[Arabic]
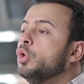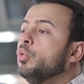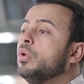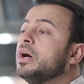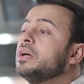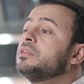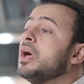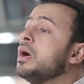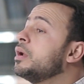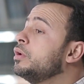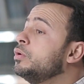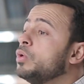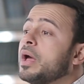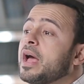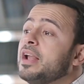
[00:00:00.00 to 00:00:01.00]
واختار
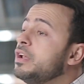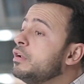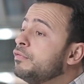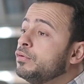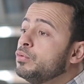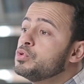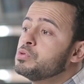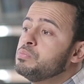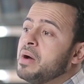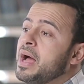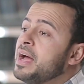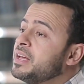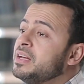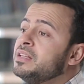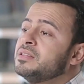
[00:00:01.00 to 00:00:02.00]
إنه يخلي الفلوس
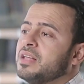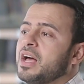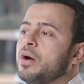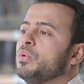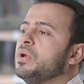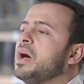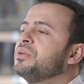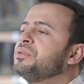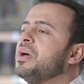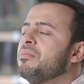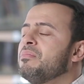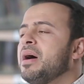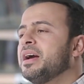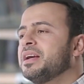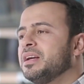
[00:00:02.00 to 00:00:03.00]
معاك أنت أو العطاء
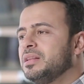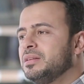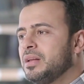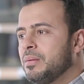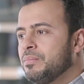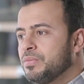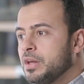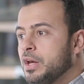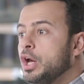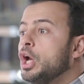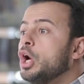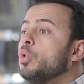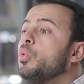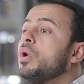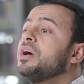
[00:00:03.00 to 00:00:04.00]
معاك أنت
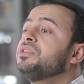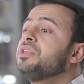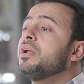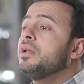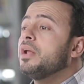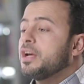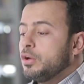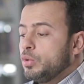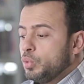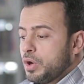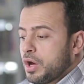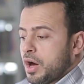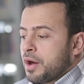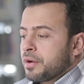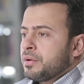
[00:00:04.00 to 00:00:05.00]
واختار لك إنه
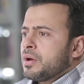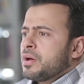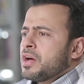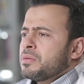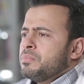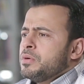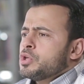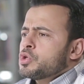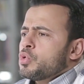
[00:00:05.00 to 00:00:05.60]
يخرجك من